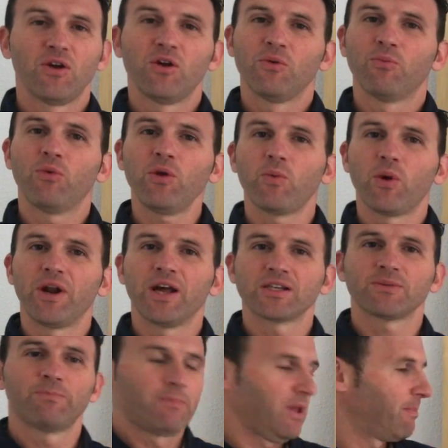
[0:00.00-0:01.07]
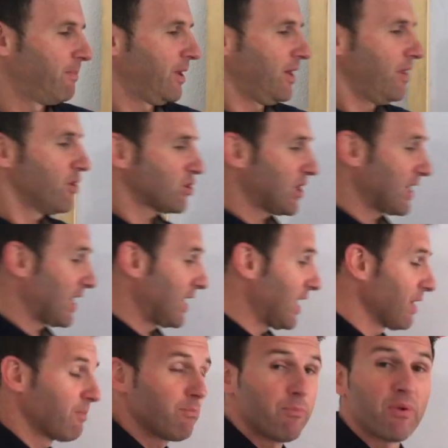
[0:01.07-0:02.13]
Muy buenas, bienvenidos al
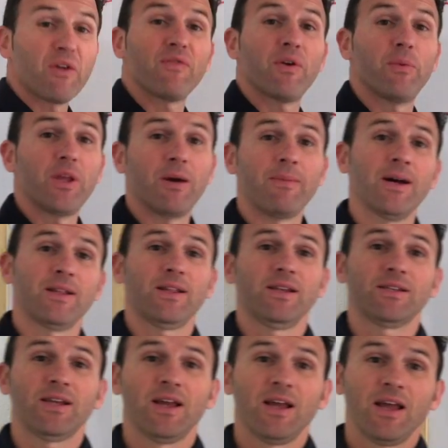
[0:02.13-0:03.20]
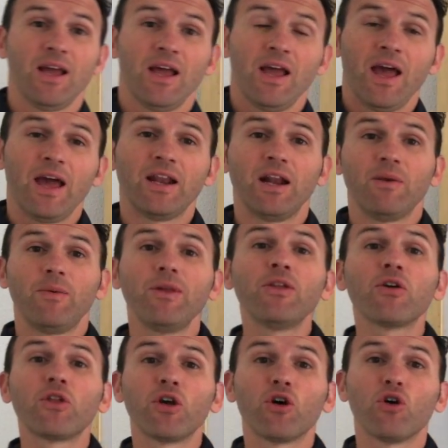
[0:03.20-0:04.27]
canal Profe Villamates. En el
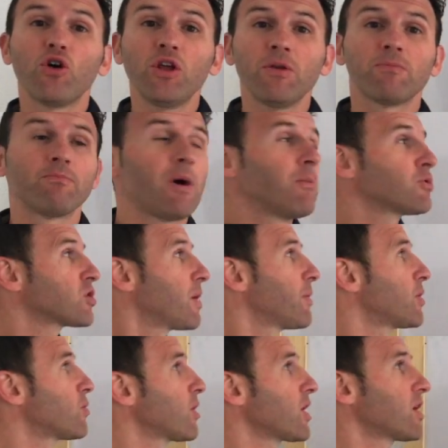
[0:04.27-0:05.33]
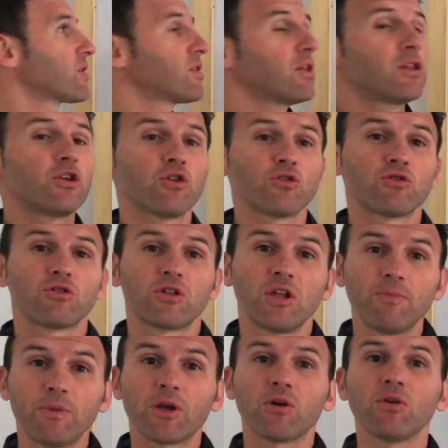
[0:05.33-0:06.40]
vídeo de hoy vamos a ver un ejercicio
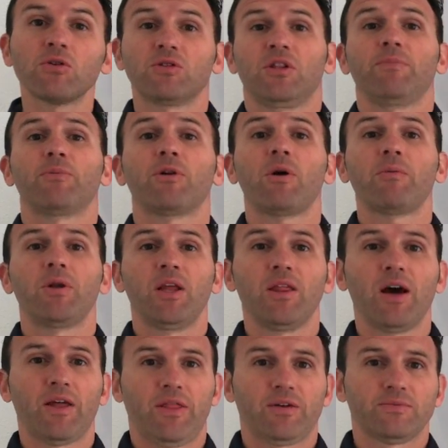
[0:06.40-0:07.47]
típico de probabilidad.